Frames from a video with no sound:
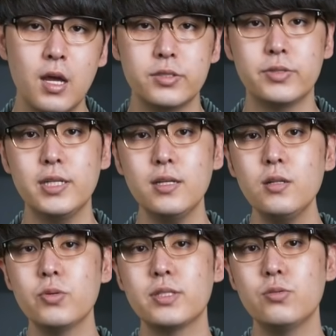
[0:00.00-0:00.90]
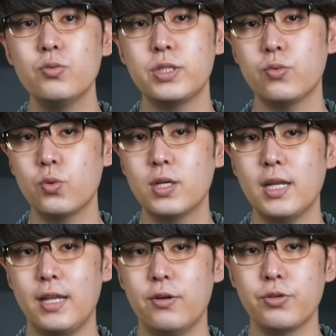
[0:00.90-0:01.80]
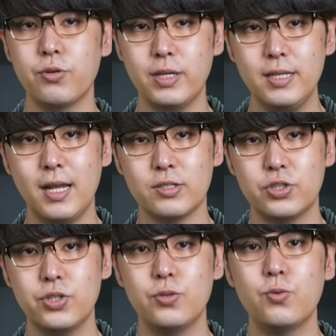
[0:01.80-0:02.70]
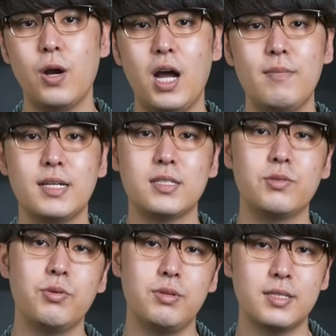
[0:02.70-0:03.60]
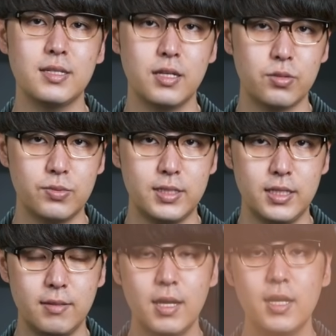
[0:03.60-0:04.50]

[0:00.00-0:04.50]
首先，俄罗斯入侵乌克兰哦，又伊朗涉入哈马斯对于以色列突袭，